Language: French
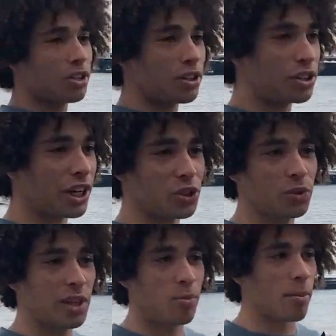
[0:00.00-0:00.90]
je rajoute
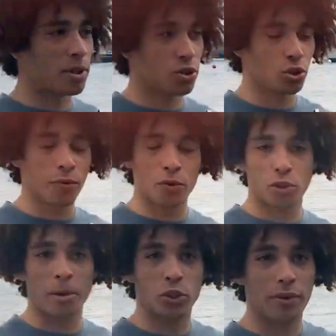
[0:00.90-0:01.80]
des points parce que je trouve que ce
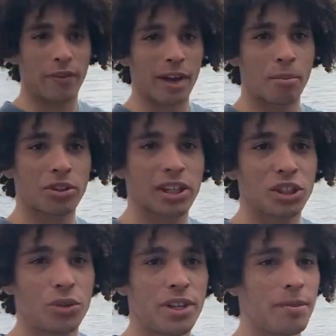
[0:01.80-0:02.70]
bateau est vraiment très
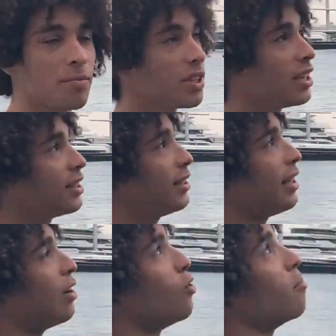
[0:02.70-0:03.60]
joli, c'est le